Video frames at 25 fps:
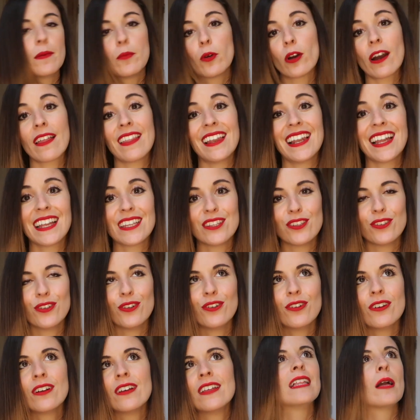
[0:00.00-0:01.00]
época del
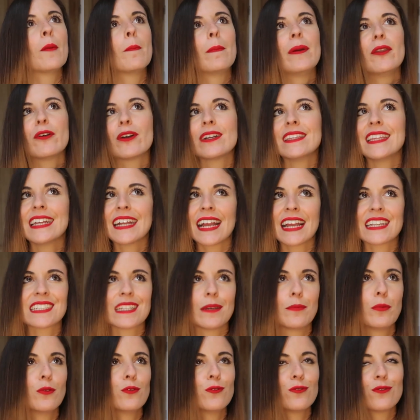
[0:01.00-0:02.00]
año, pero que tenga
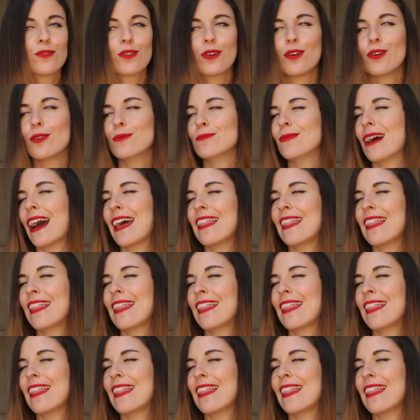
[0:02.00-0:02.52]
ese punto